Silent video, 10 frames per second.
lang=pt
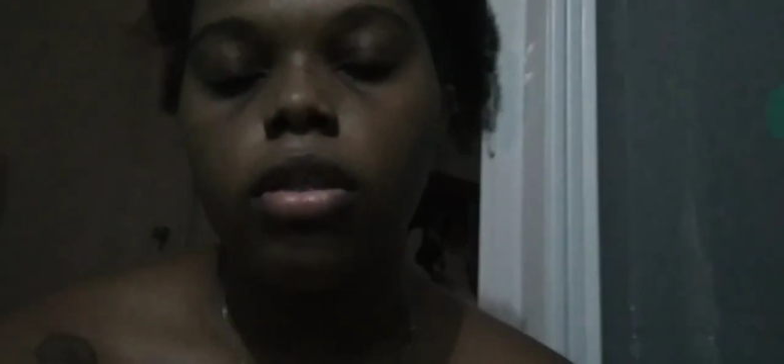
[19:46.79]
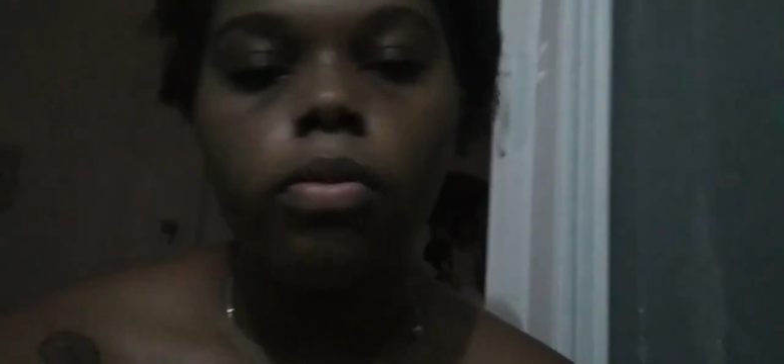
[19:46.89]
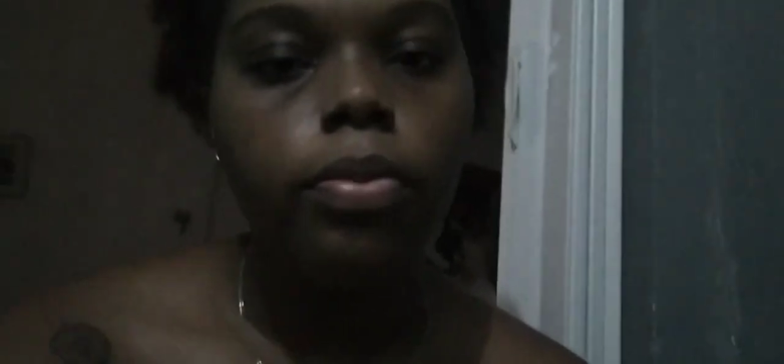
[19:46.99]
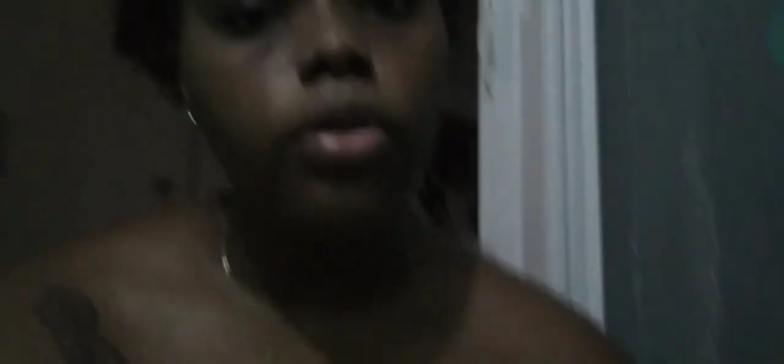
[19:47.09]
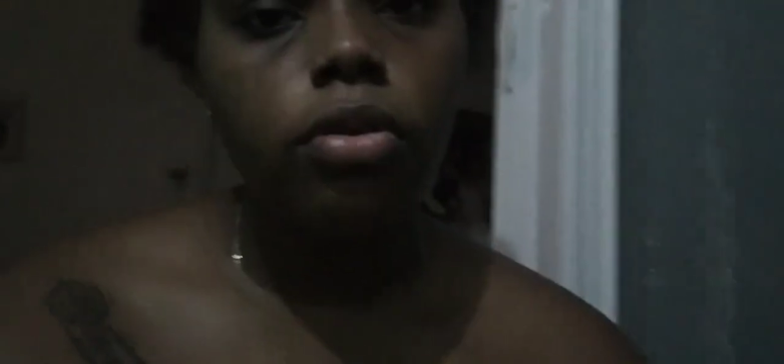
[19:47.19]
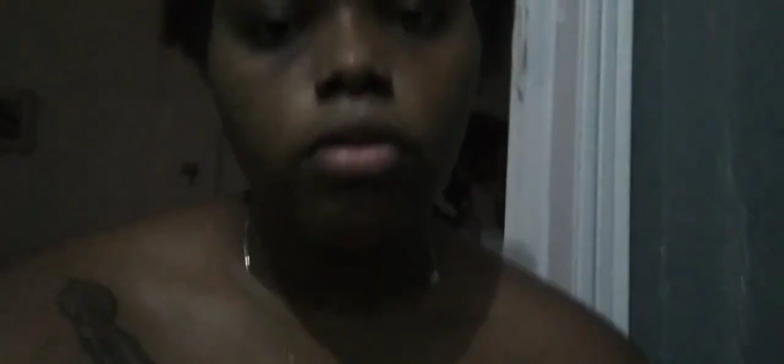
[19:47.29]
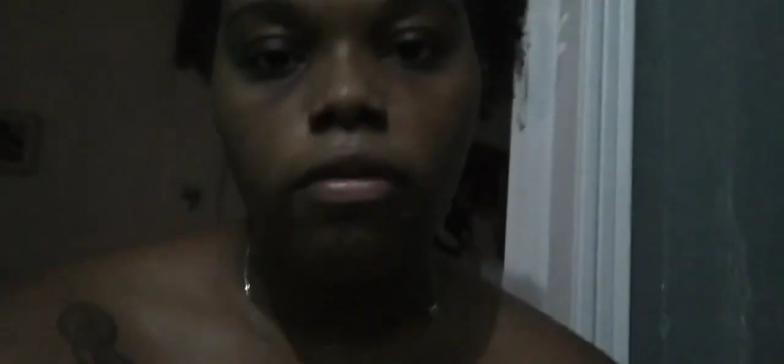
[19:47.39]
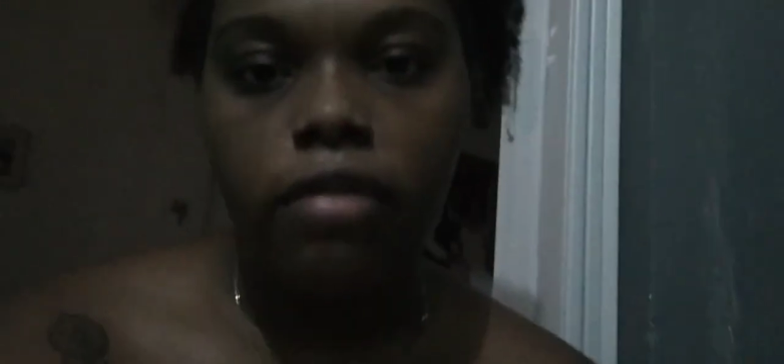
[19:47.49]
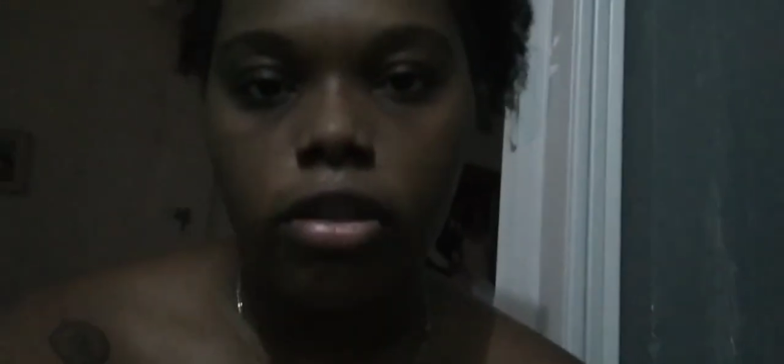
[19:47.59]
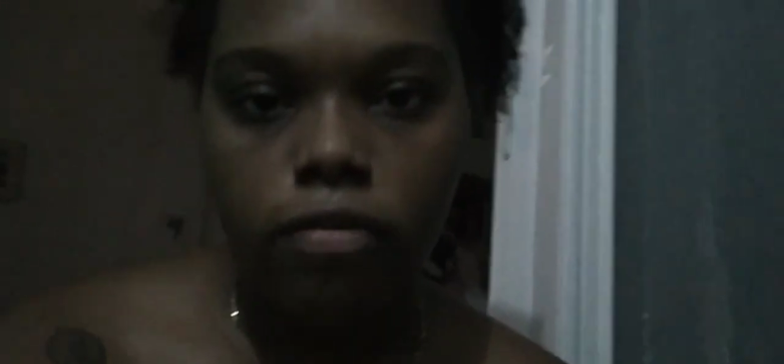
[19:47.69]
Então por isso eu não
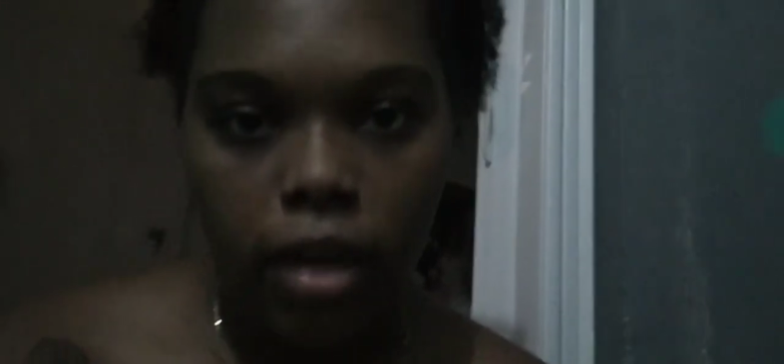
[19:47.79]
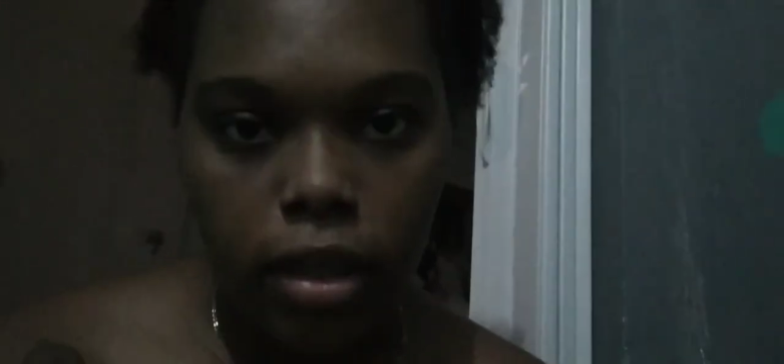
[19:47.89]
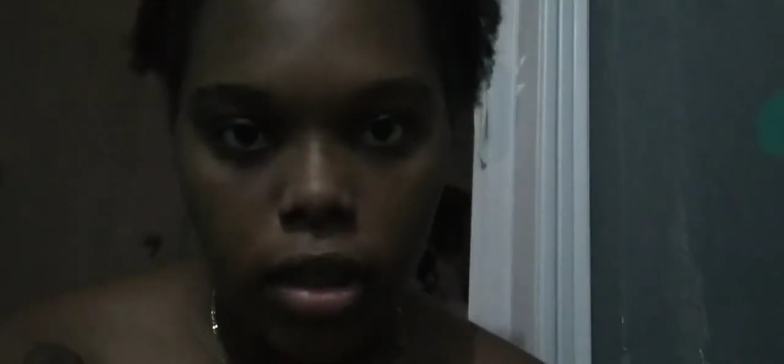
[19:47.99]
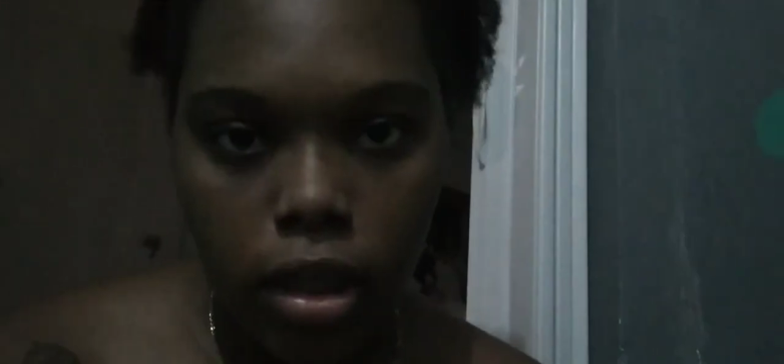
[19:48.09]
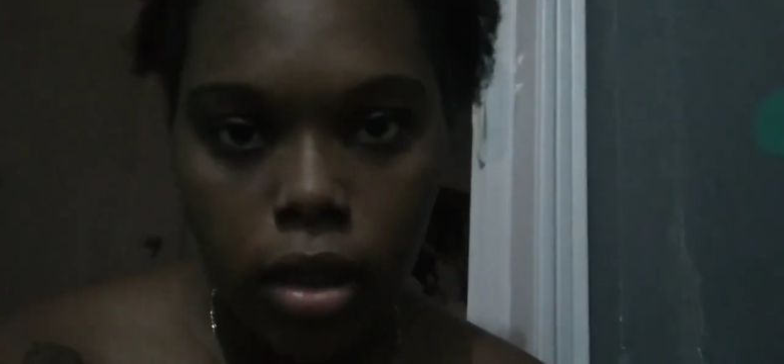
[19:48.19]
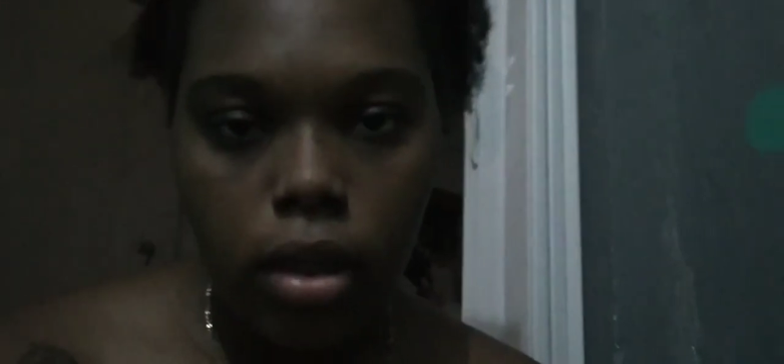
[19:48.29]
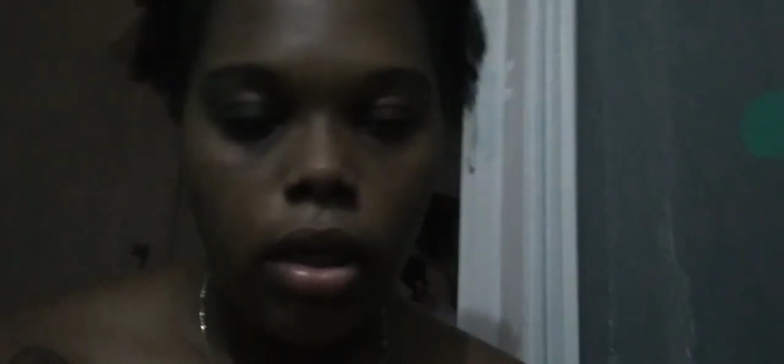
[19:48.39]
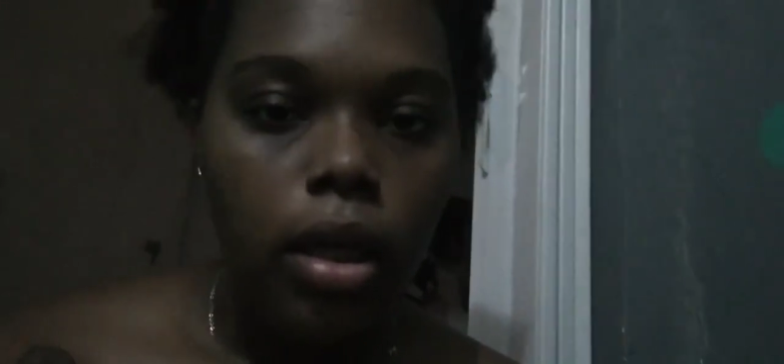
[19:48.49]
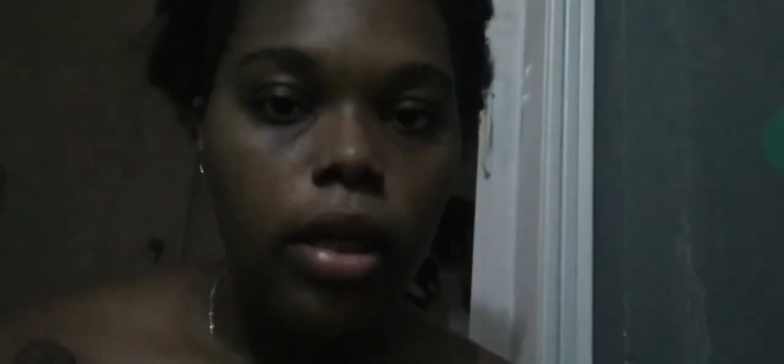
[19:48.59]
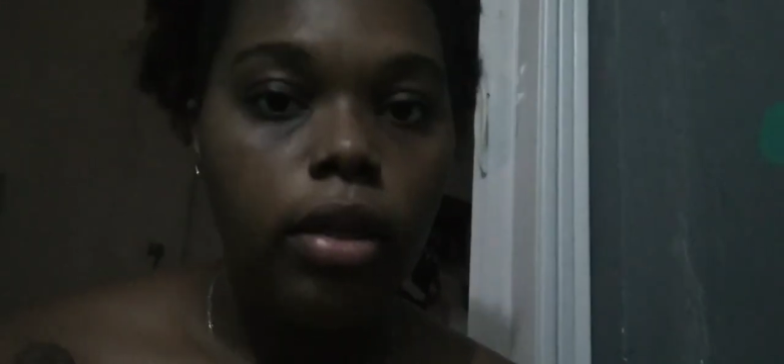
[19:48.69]
faço vaquinha
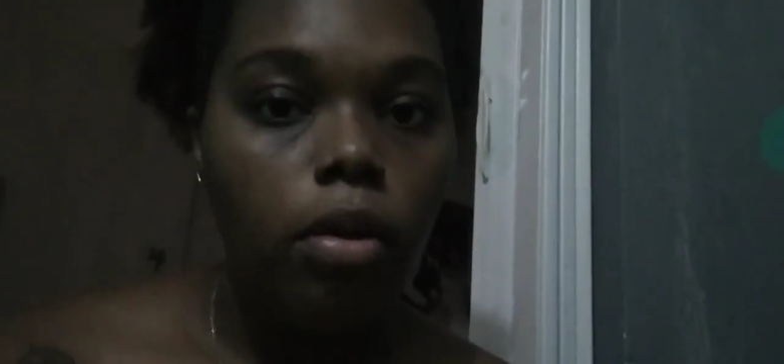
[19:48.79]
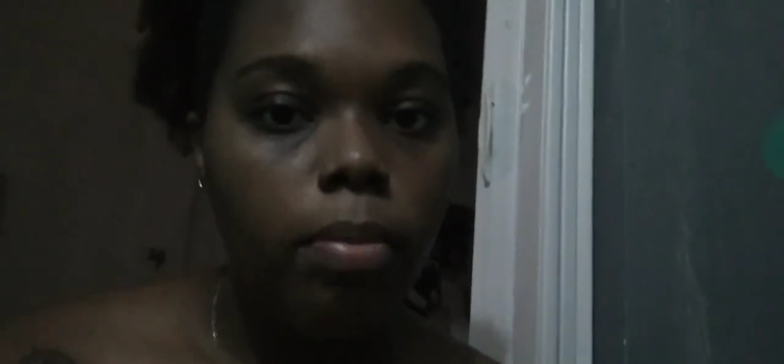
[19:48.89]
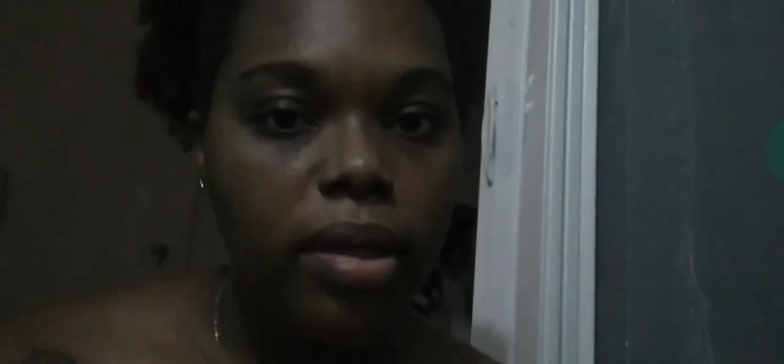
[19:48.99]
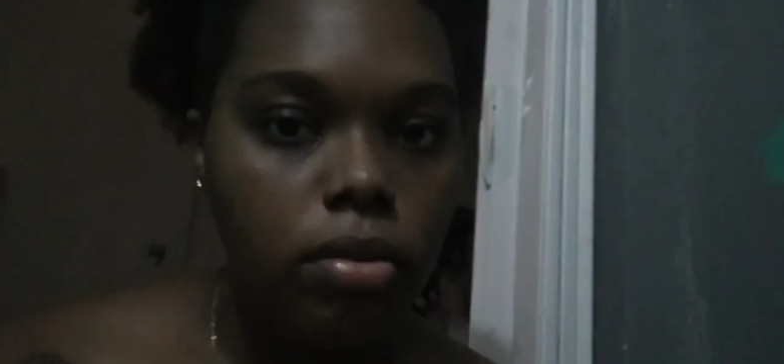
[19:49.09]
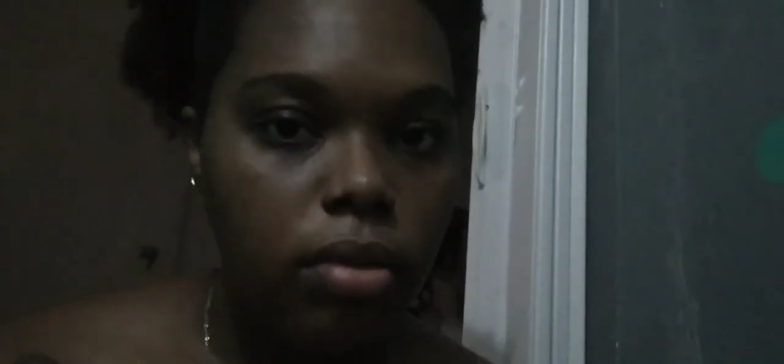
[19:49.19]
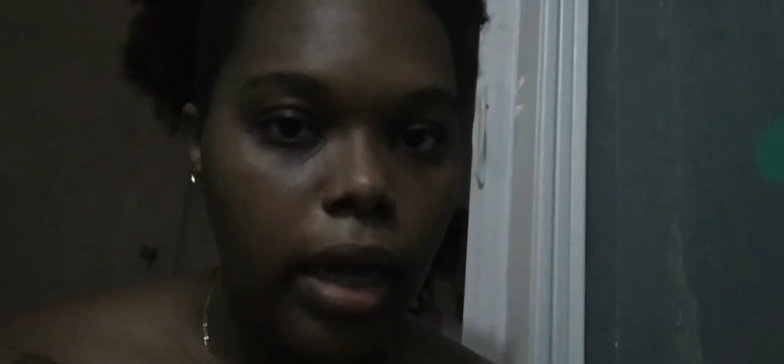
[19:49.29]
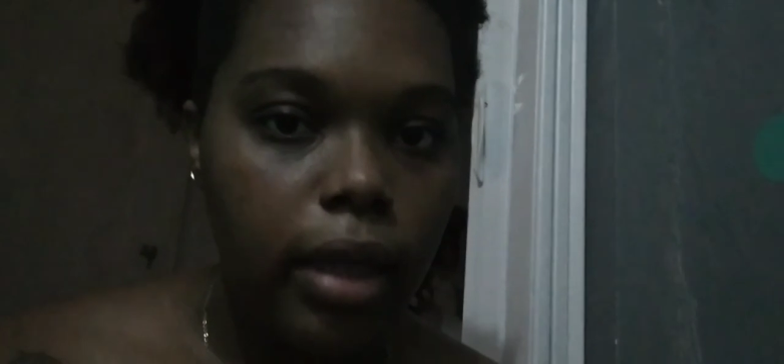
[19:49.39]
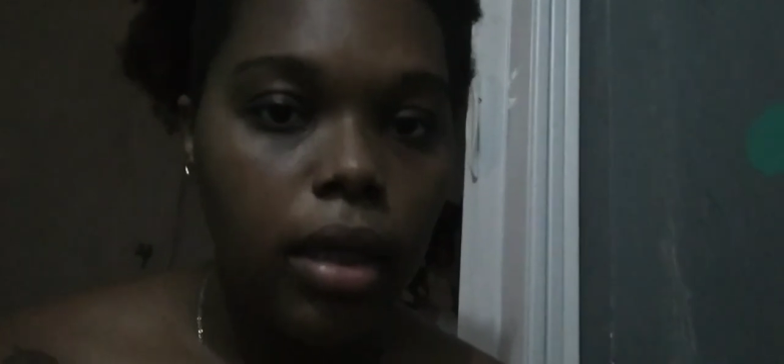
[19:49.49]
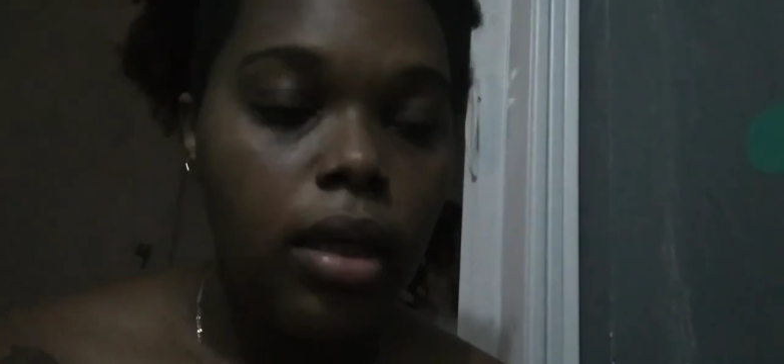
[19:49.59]
e não peço nada.